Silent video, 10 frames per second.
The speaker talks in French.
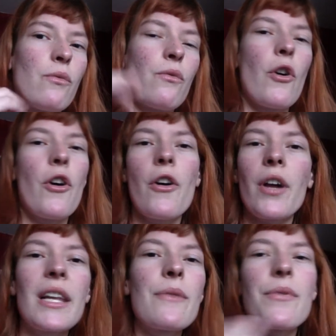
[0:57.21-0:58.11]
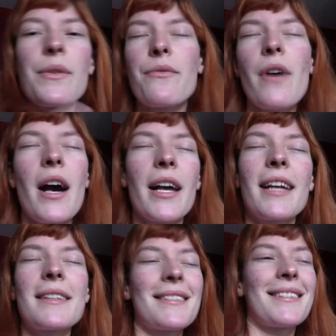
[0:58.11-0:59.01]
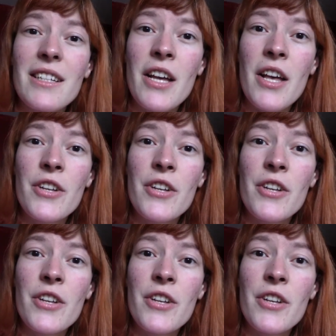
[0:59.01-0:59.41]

couleur, l'effet vague, etc.